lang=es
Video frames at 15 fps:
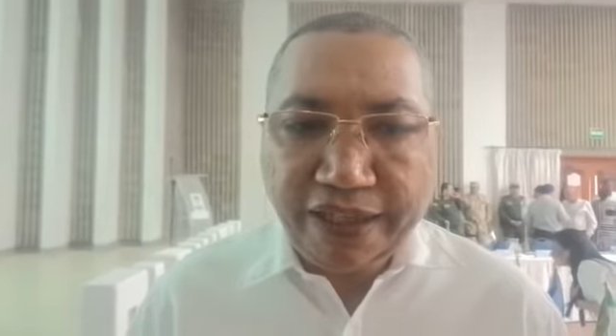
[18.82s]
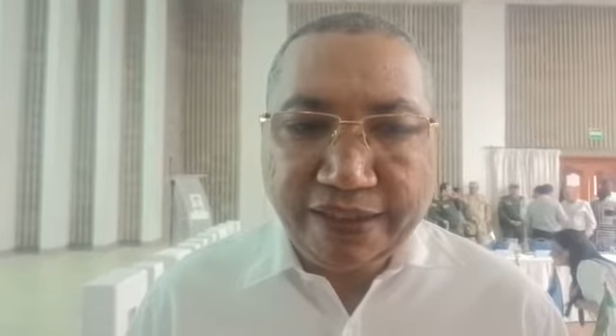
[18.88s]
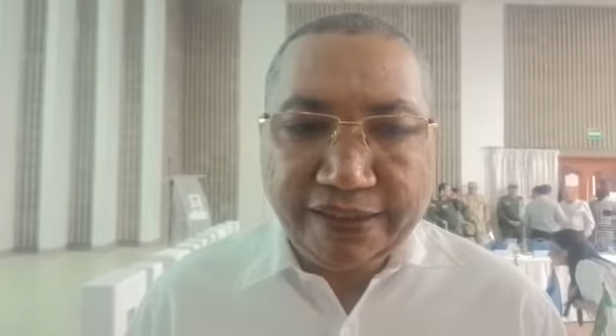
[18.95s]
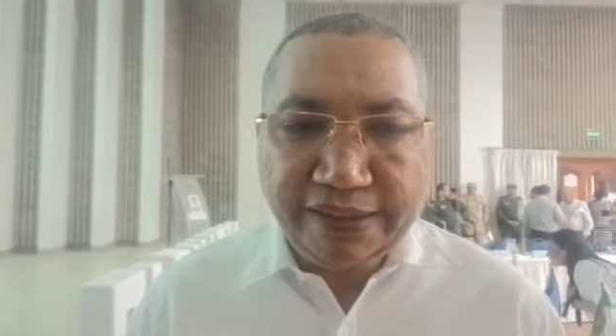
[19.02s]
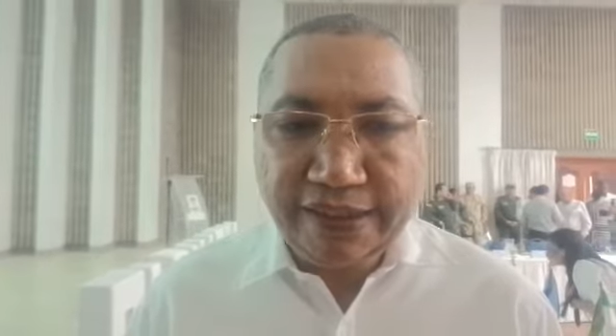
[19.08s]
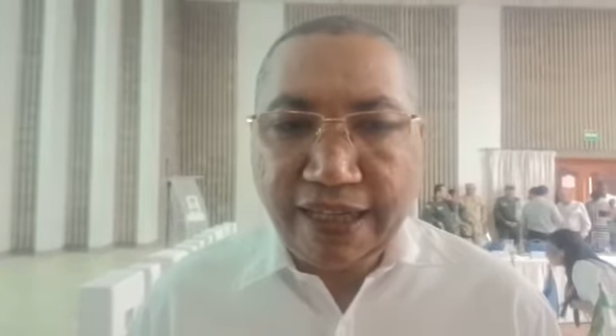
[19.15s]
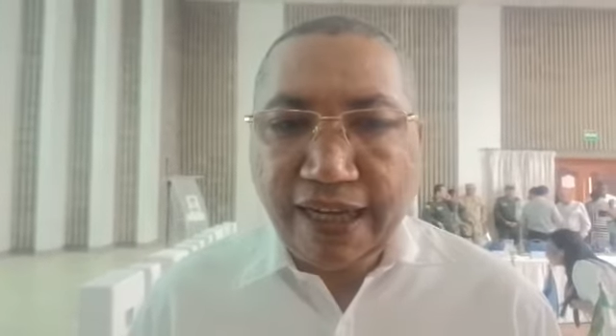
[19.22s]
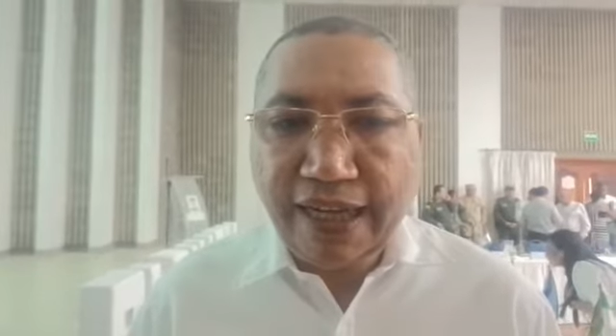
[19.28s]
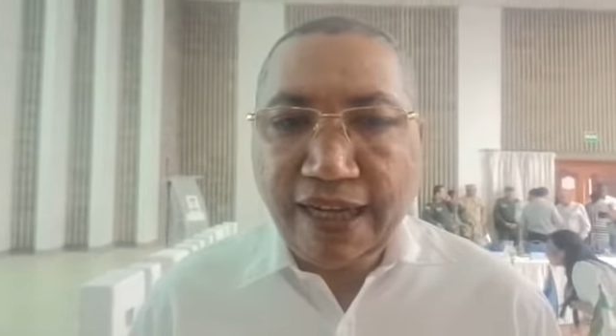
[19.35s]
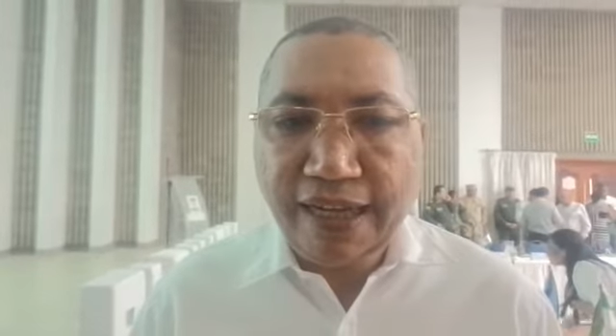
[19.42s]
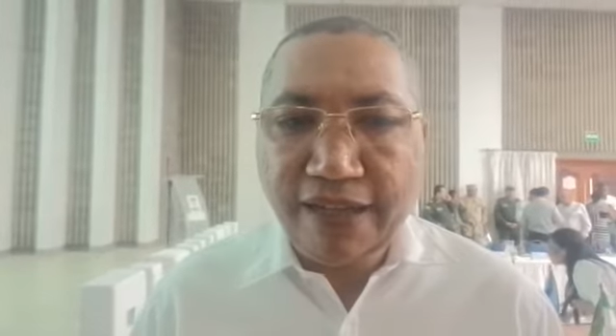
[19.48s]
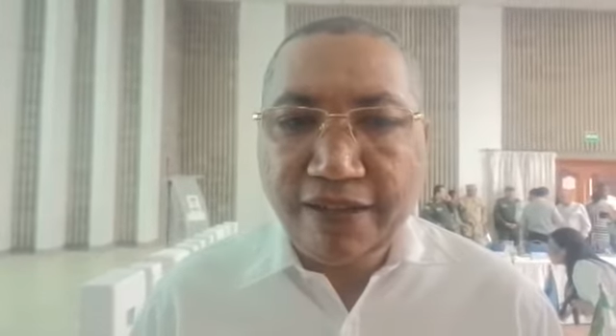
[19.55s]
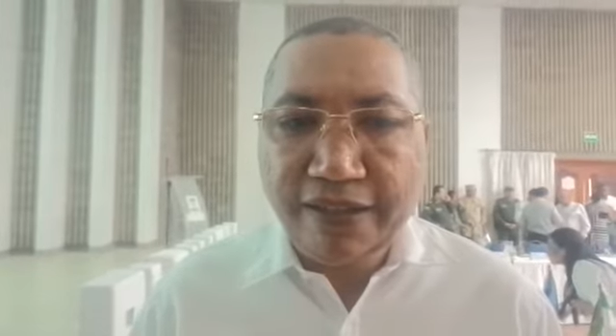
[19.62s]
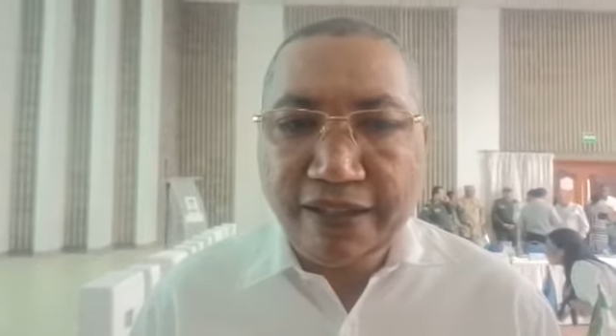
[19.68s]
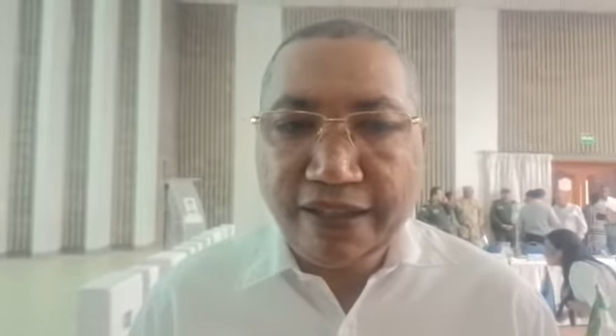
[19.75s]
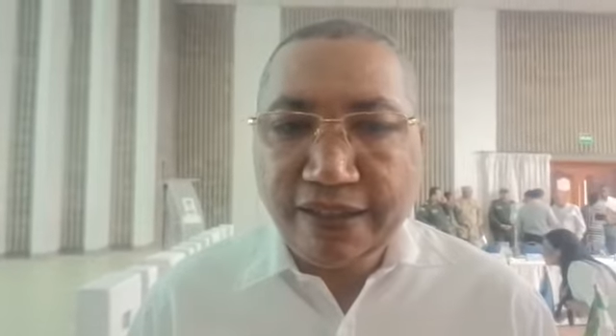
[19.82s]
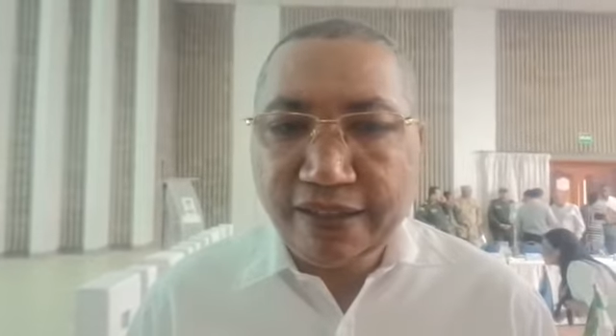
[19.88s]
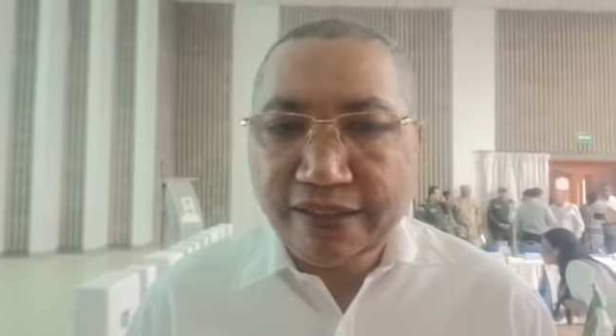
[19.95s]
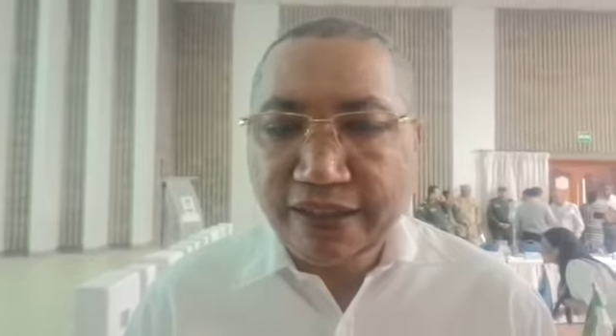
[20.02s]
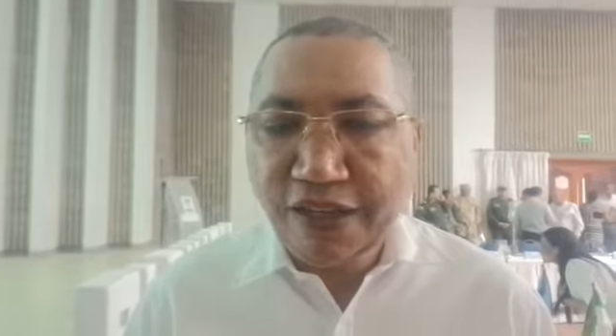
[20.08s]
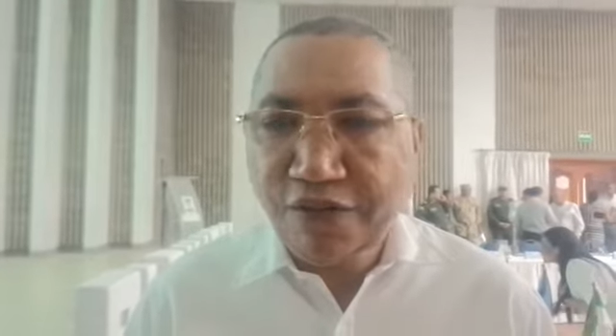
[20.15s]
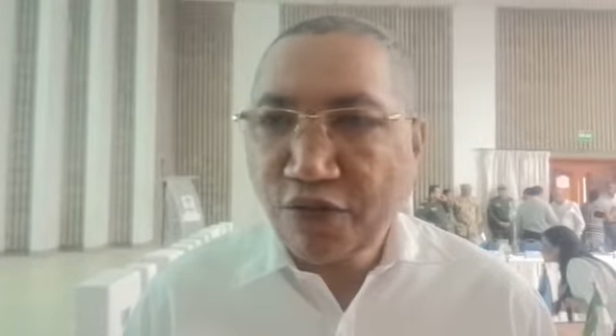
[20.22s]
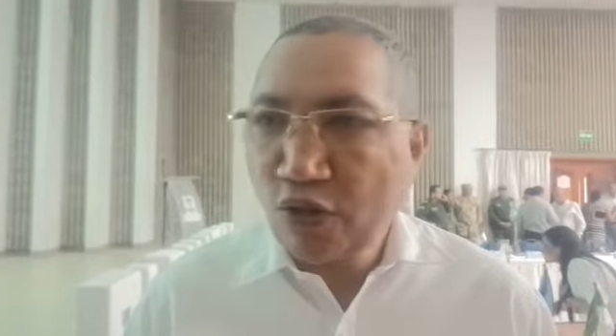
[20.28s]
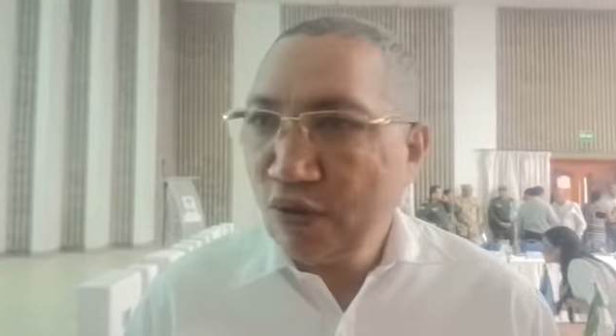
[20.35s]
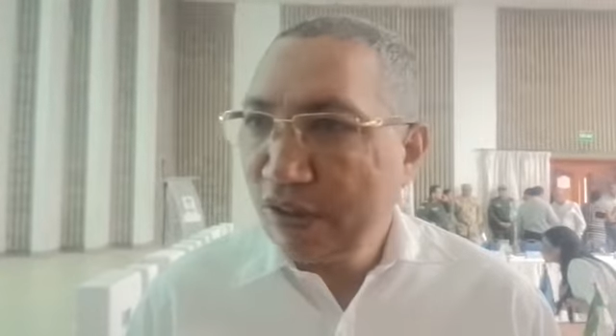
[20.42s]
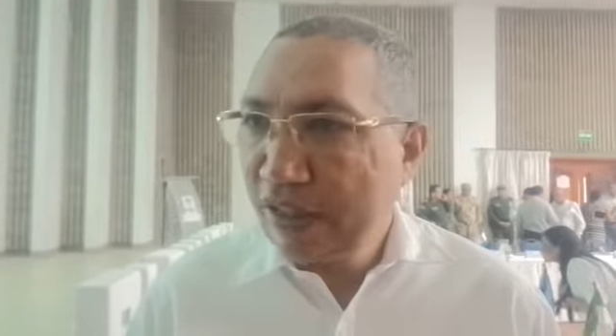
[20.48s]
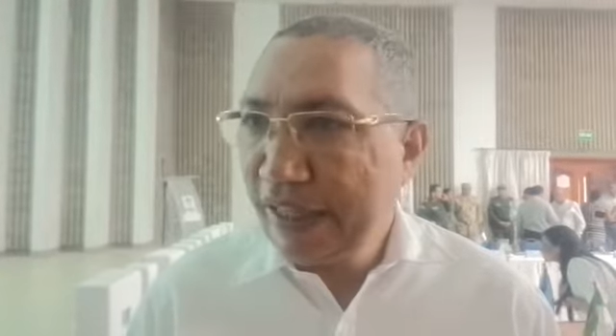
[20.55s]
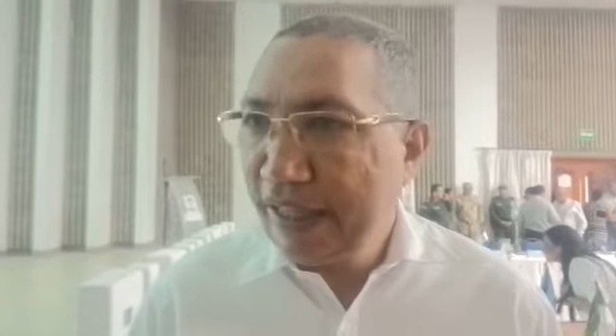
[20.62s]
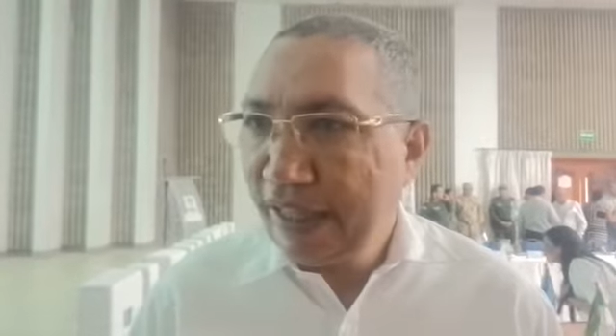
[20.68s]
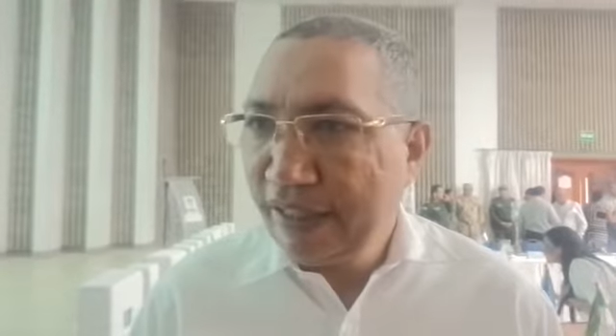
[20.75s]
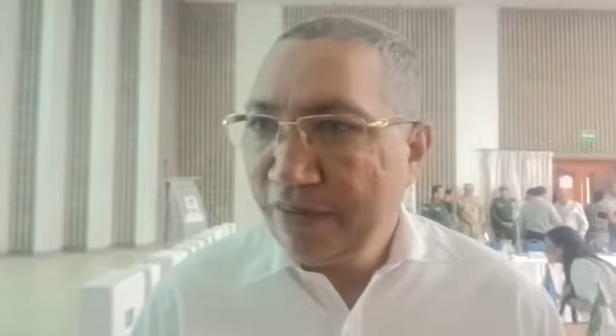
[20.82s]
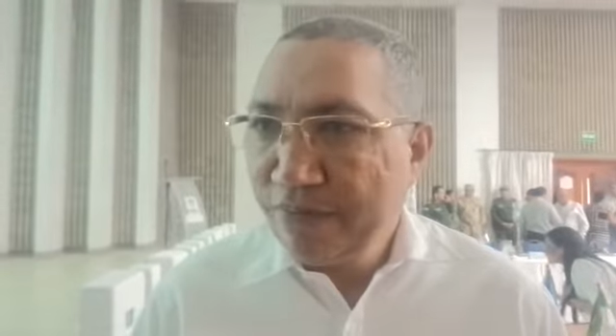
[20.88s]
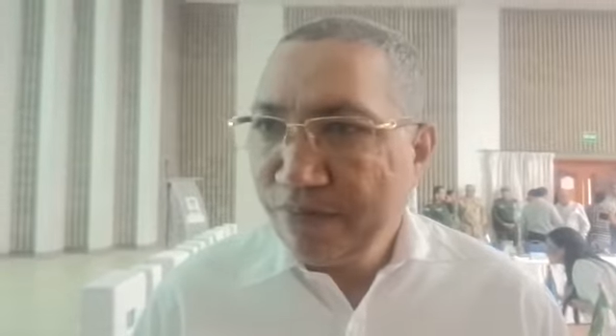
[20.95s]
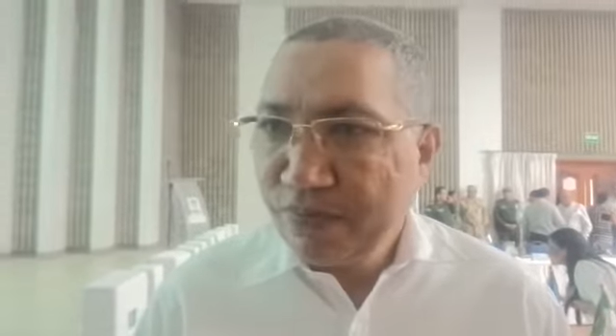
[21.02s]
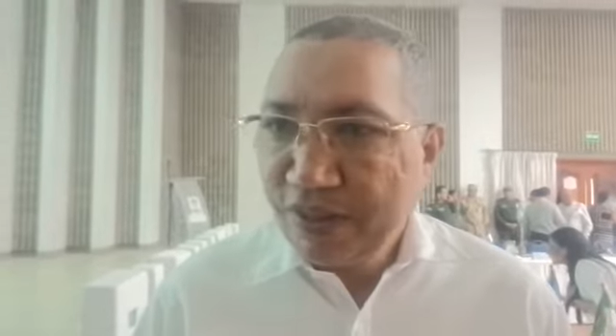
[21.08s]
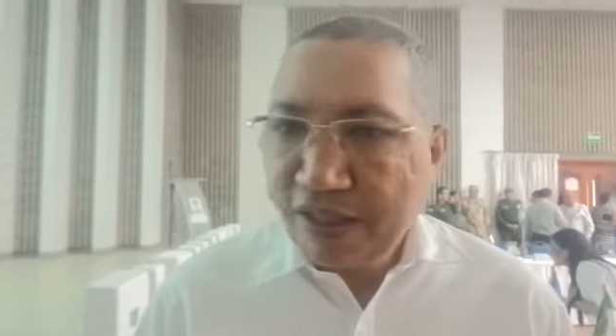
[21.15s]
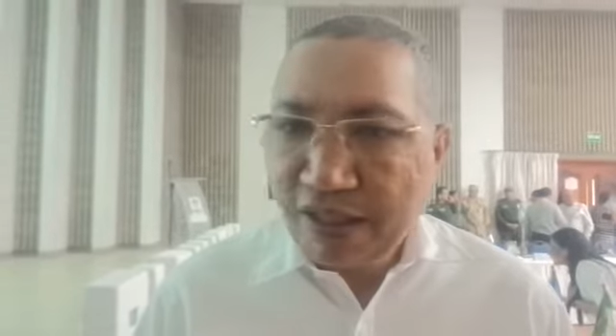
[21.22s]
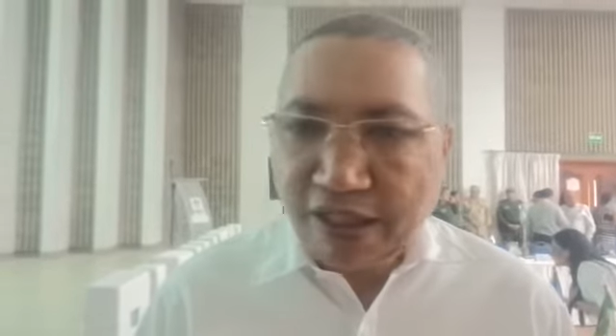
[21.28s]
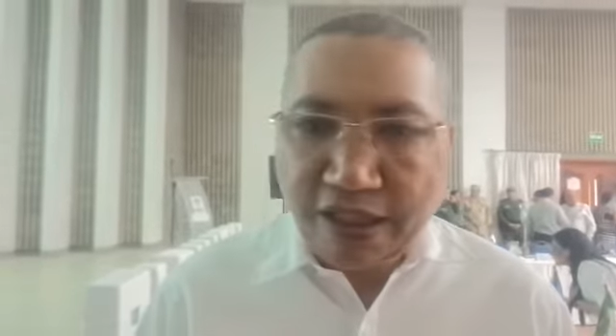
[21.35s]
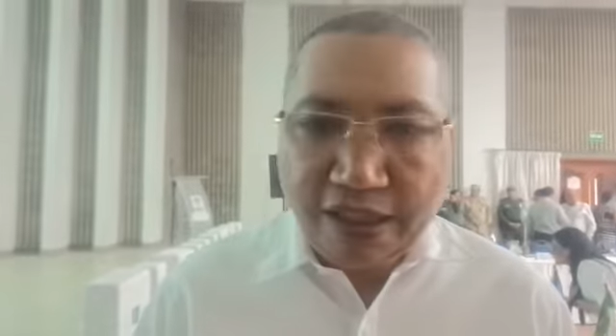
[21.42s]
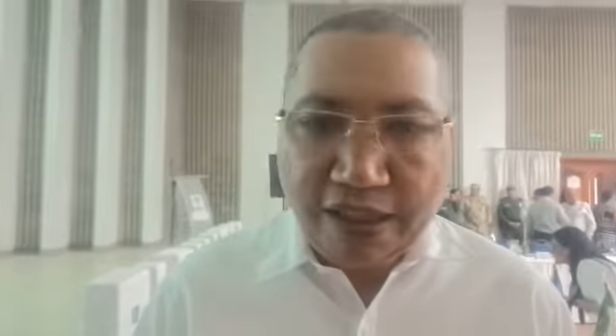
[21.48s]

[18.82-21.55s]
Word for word: la diferencia de frontera